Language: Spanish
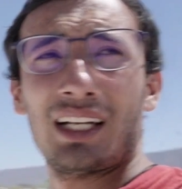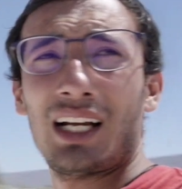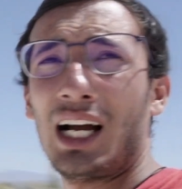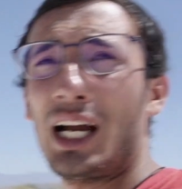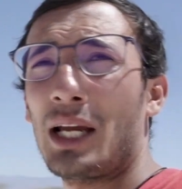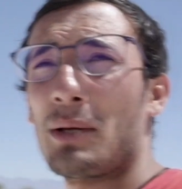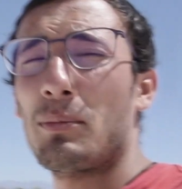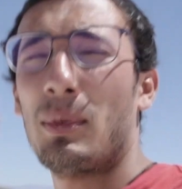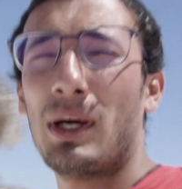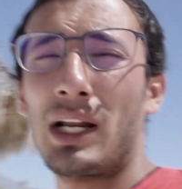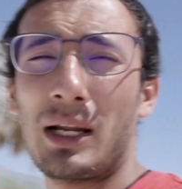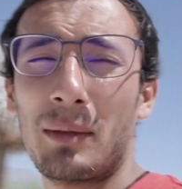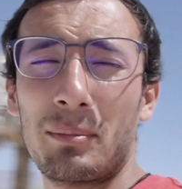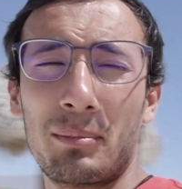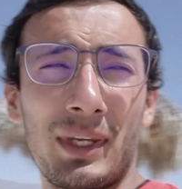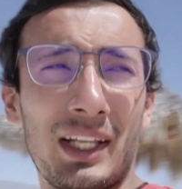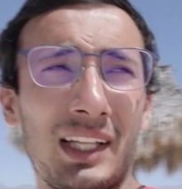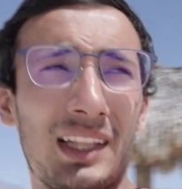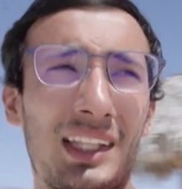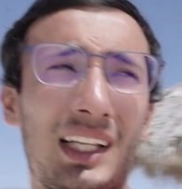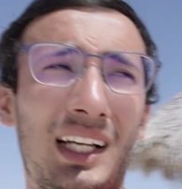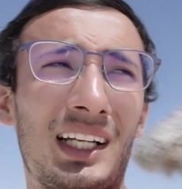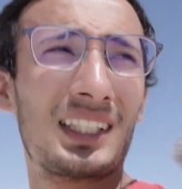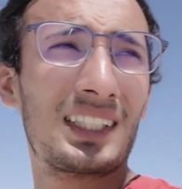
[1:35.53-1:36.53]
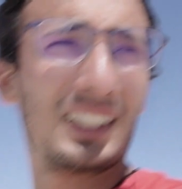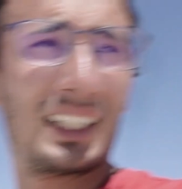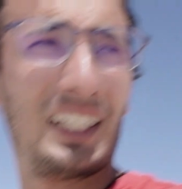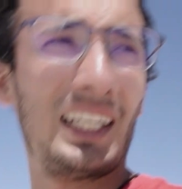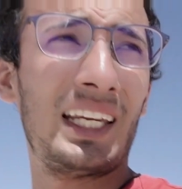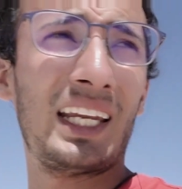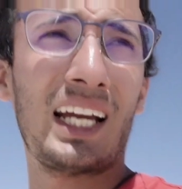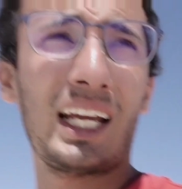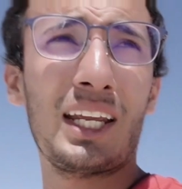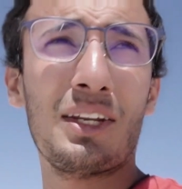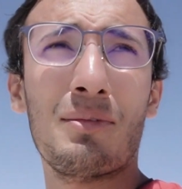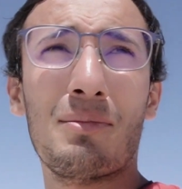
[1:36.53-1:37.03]
hay palapitas
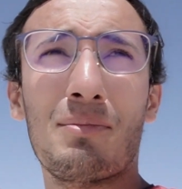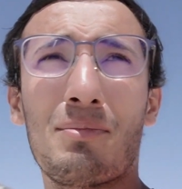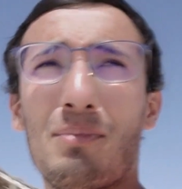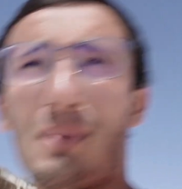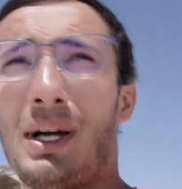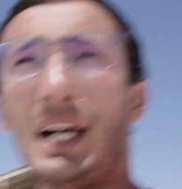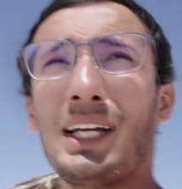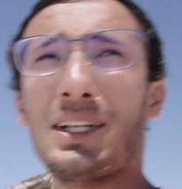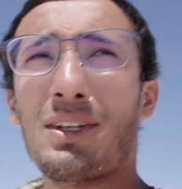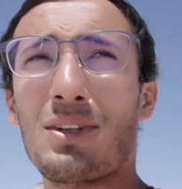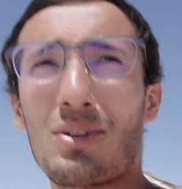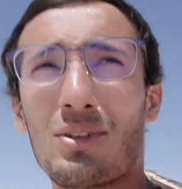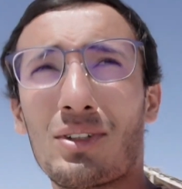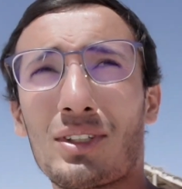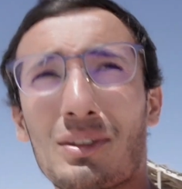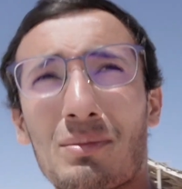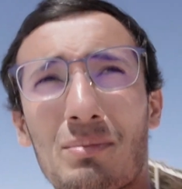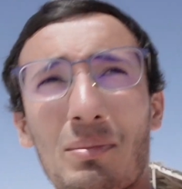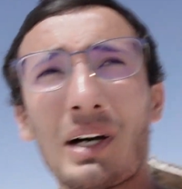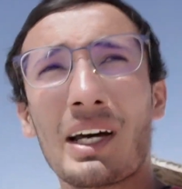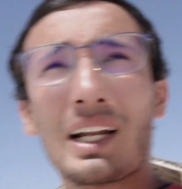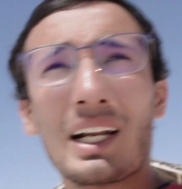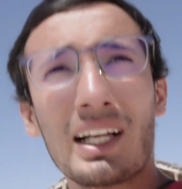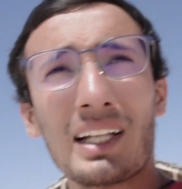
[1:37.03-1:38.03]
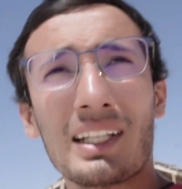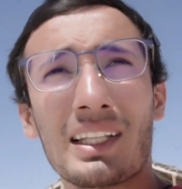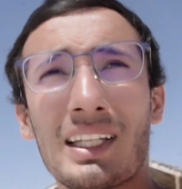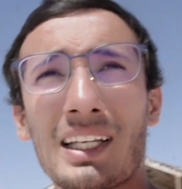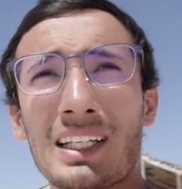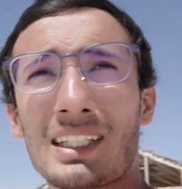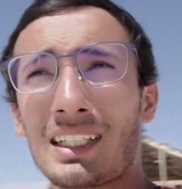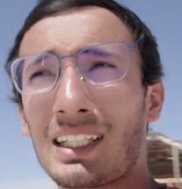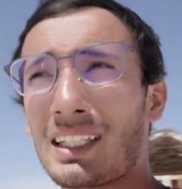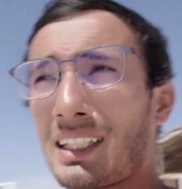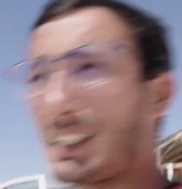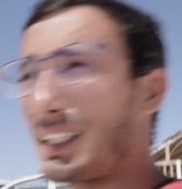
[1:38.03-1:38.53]
y hay baños para
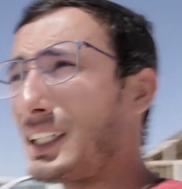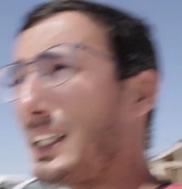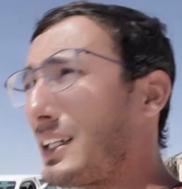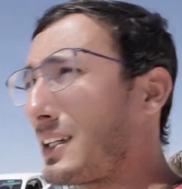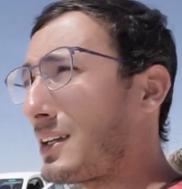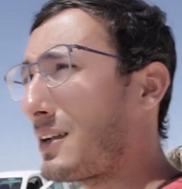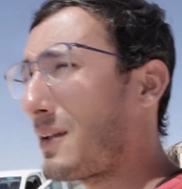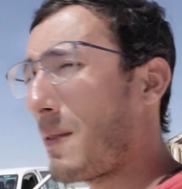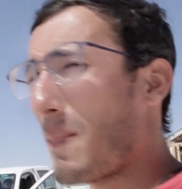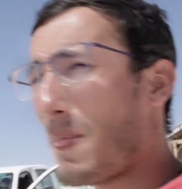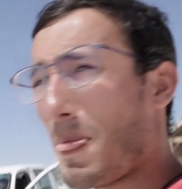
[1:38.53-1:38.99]
descansar.